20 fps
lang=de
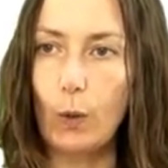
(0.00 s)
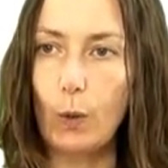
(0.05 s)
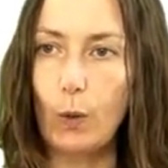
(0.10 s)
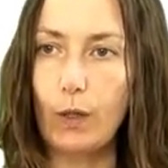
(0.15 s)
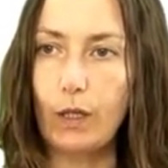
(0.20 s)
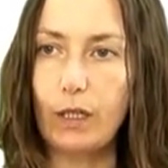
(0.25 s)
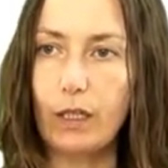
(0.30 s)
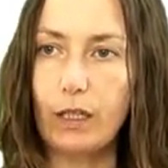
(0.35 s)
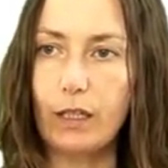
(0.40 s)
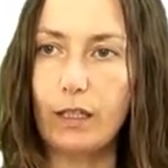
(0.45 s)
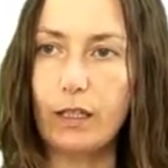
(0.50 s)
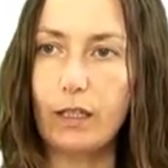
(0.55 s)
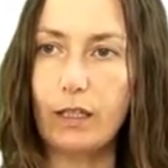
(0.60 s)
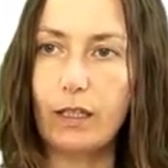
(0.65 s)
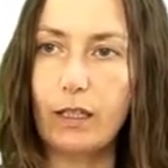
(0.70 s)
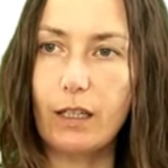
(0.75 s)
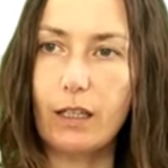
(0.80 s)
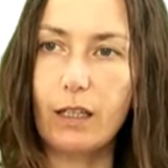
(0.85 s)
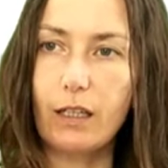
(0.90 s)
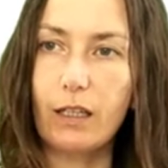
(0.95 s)
Und
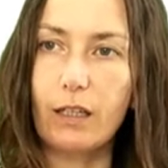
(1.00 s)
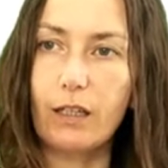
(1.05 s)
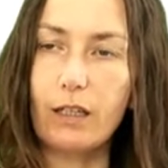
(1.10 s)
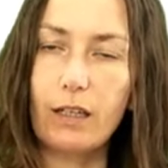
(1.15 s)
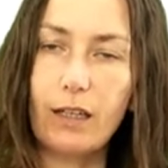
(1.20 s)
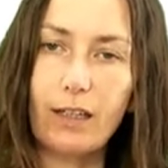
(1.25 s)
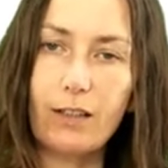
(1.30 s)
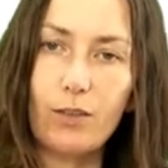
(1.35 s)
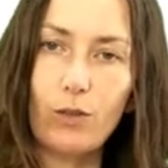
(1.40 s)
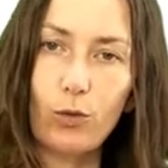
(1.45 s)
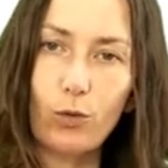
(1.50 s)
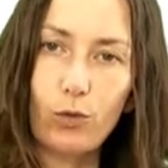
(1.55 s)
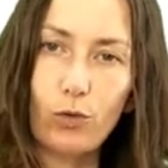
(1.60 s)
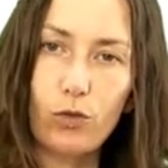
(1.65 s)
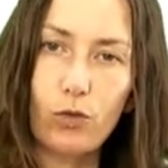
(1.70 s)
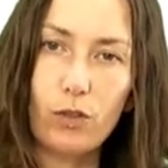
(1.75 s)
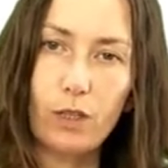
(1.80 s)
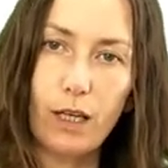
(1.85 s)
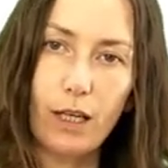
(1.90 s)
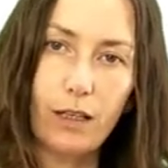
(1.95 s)

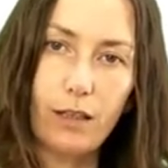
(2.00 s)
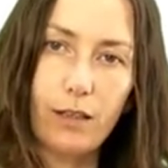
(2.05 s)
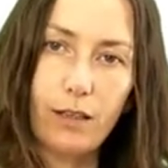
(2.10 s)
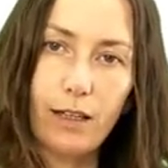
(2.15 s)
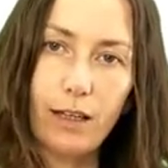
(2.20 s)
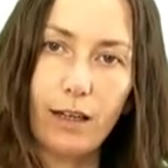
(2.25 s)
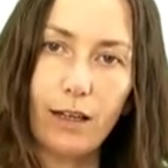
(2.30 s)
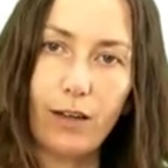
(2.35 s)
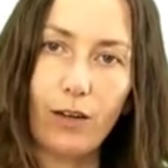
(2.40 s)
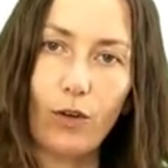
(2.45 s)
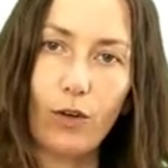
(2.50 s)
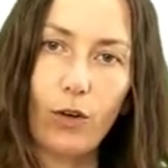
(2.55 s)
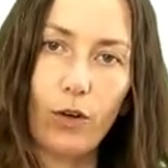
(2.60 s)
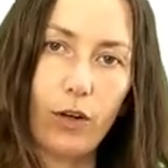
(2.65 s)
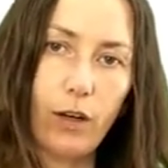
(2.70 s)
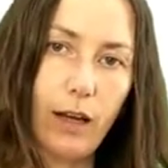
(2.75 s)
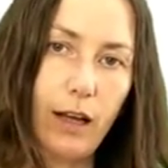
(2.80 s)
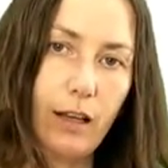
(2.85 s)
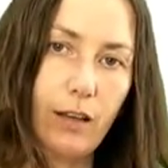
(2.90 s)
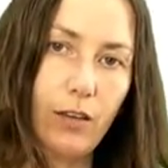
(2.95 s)
Interaktionstechniken
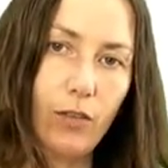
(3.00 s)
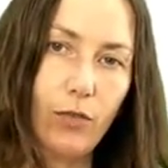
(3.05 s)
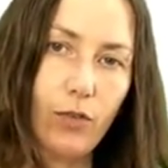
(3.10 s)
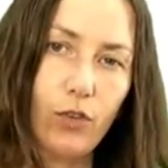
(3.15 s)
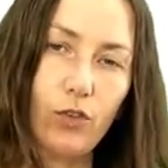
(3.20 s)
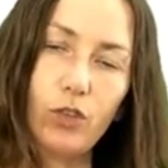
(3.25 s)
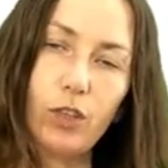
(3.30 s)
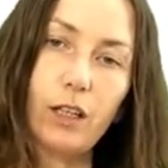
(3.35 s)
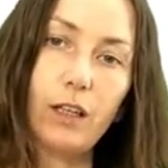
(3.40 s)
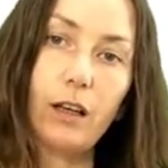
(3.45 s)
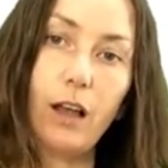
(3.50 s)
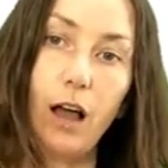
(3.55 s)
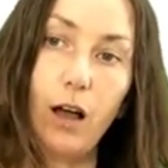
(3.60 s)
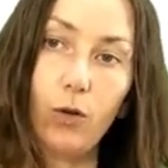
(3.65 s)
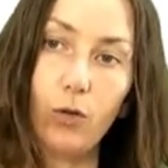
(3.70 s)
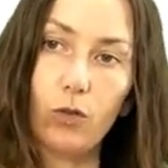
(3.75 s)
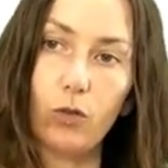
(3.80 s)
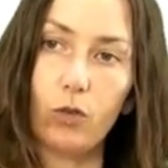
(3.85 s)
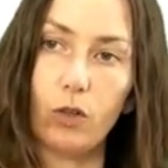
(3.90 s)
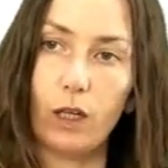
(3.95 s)
können ganz verschieden
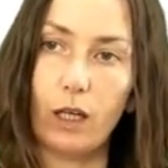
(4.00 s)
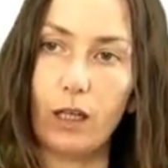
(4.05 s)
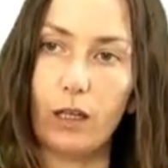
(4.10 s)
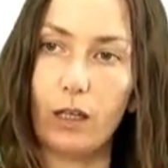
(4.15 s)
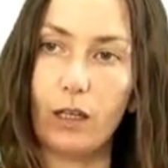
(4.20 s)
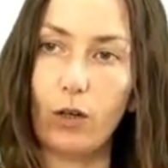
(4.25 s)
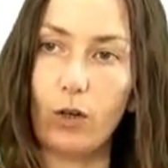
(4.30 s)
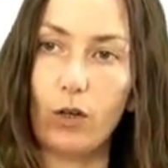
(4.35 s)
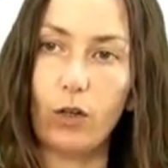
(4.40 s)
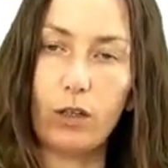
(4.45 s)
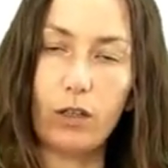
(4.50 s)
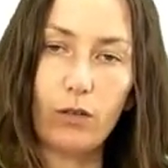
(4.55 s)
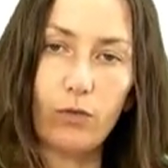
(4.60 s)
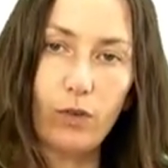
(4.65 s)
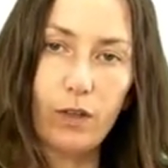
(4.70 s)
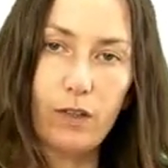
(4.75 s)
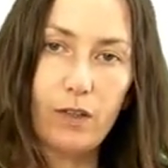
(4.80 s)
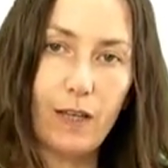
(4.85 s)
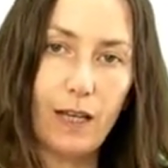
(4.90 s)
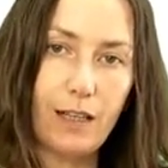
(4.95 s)
aussehen. Die können
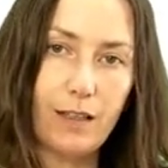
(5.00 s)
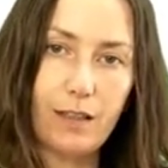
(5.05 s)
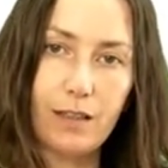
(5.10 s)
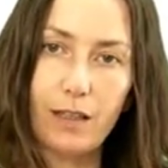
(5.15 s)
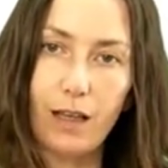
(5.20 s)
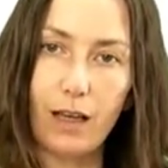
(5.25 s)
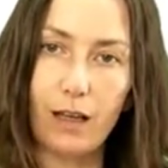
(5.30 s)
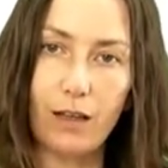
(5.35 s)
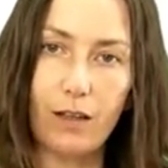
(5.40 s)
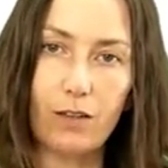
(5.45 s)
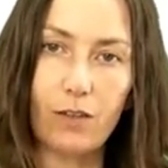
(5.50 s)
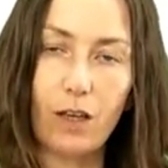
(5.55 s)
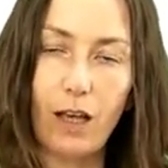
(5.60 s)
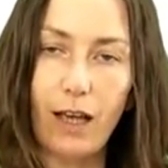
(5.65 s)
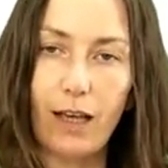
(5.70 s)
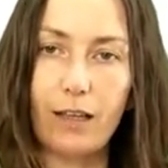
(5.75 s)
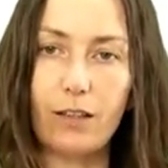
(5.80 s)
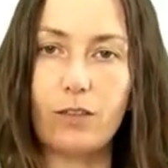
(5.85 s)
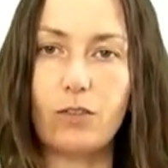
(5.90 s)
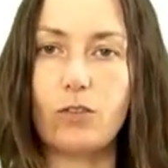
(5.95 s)
effizient sein, das
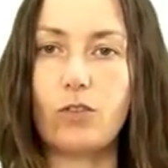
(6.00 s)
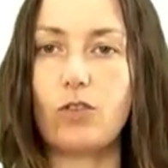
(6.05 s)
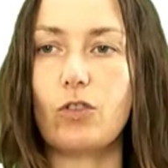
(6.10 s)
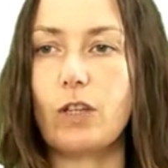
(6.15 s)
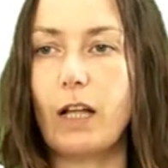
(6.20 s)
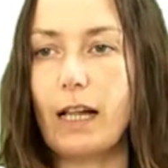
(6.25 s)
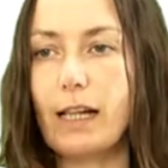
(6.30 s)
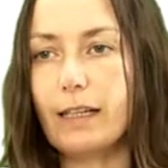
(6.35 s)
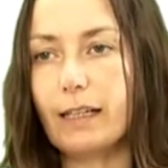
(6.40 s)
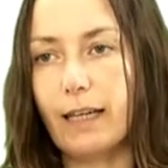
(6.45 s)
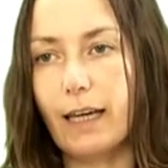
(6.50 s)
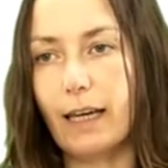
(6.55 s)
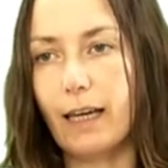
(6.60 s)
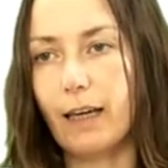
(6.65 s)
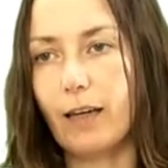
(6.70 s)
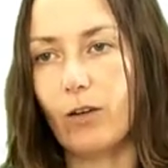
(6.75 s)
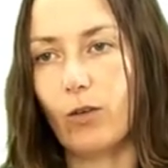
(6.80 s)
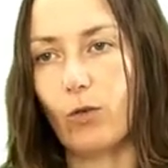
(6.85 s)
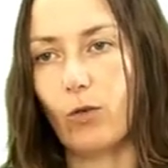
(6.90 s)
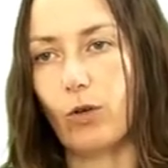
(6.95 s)
heißt schnell
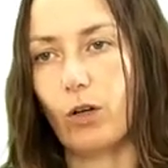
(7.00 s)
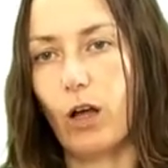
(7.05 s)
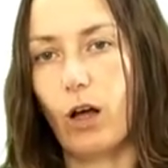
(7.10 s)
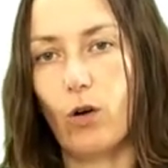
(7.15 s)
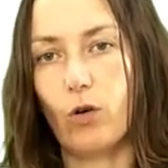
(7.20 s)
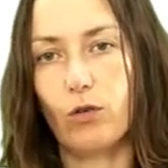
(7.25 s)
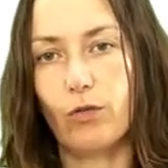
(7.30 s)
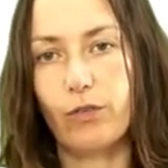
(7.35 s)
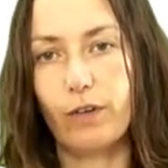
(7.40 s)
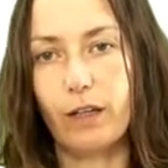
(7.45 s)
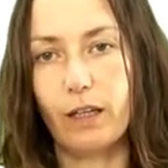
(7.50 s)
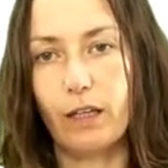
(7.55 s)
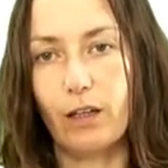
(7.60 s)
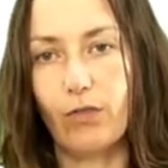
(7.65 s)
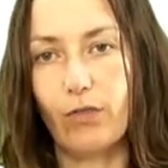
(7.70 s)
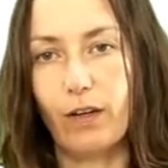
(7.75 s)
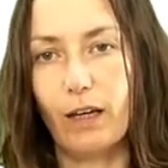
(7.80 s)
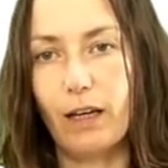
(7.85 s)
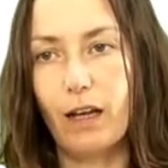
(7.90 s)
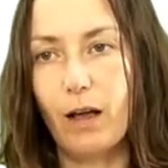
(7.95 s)
gehen oder auch
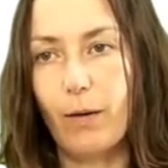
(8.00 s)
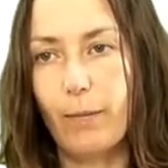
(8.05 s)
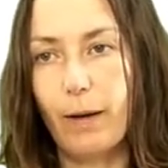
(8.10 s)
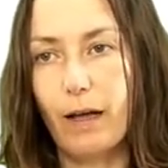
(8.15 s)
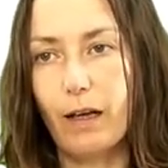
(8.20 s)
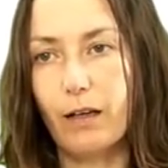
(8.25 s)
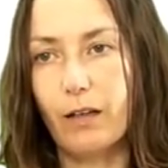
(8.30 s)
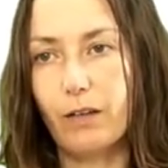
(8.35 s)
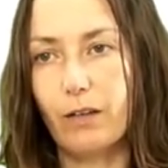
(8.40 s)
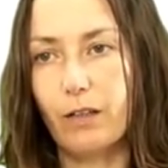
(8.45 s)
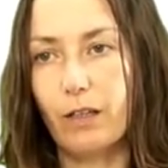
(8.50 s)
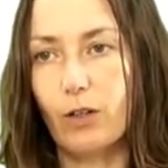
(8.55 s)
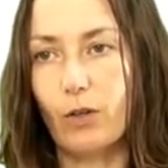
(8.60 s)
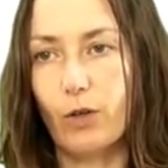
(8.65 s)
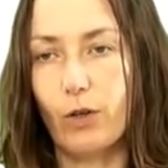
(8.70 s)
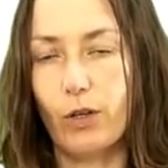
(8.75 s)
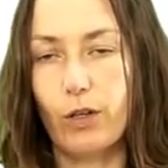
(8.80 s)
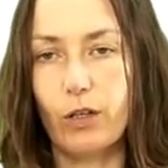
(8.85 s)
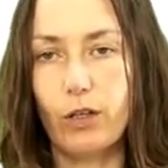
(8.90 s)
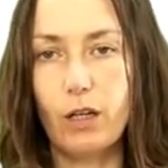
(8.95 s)
wenig Fehler machen. Die
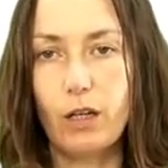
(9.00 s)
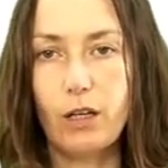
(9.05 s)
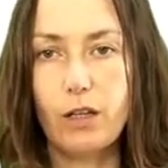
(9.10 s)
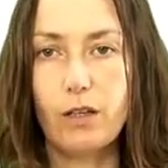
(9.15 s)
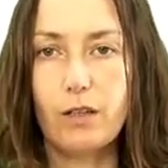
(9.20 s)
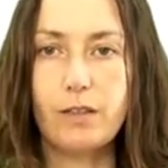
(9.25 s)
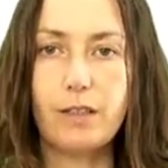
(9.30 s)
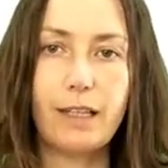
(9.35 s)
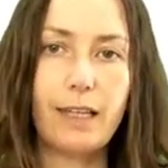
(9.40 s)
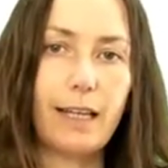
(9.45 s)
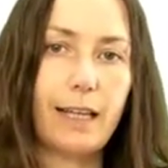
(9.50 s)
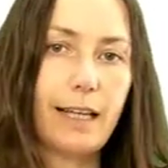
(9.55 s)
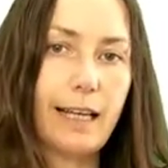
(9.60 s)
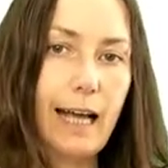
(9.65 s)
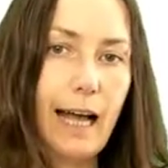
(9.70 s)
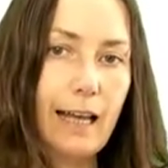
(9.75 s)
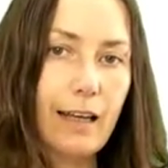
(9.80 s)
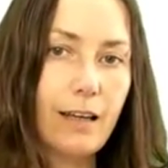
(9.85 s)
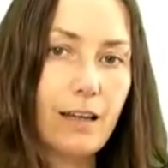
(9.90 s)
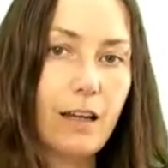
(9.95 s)
können sich
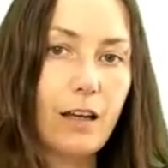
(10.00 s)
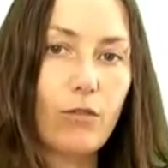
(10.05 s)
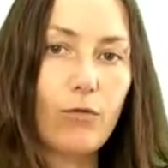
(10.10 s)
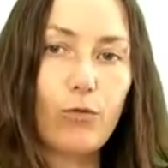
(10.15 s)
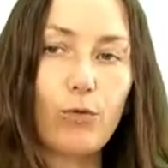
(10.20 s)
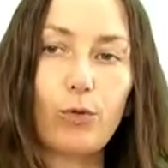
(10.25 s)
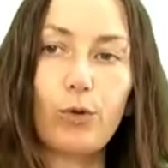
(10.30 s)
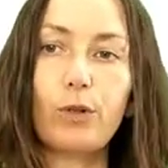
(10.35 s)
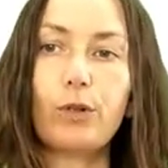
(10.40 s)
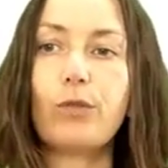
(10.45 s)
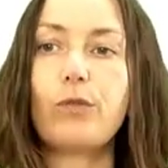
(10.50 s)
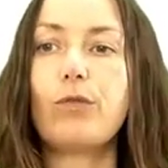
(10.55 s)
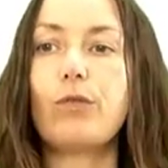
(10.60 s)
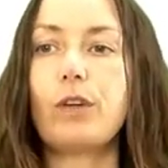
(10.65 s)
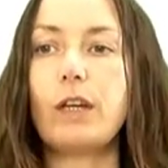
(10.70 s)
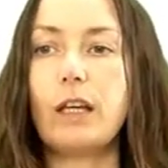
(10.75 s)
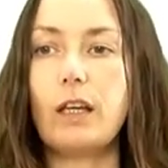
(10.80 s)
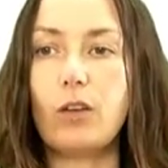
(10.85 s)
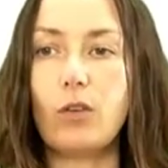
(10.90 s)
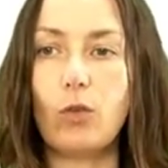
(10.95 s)
elegant anfühlen,
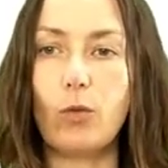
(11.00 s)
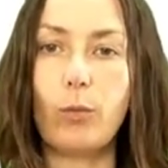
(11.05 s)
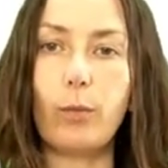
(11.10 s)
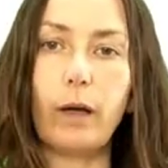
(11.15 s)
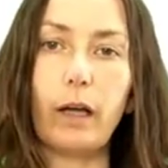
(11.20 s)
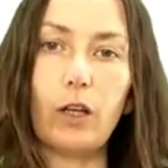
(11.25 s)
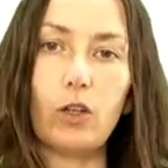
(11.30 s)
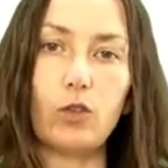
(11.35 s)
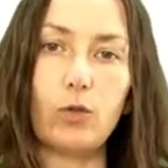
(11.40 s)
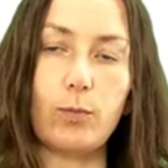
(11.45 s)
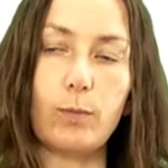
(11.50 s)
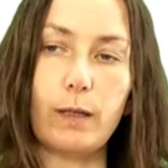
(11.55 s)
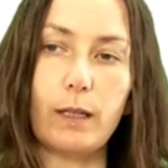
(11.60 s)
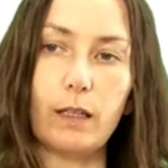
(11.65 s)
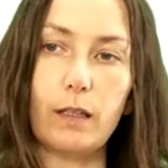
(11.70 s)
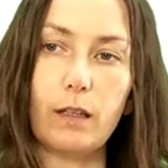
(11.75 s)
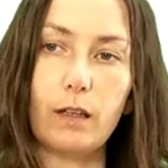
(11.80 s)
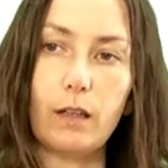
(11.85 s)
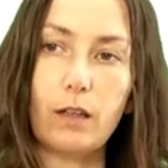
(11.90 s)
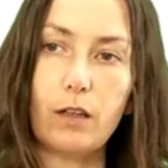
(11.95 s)
wie zum
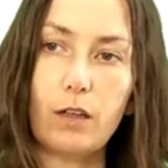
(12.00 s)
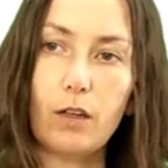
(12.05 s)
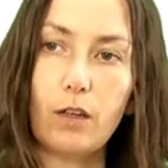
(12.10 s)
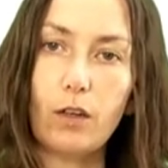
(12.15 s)
Beispiel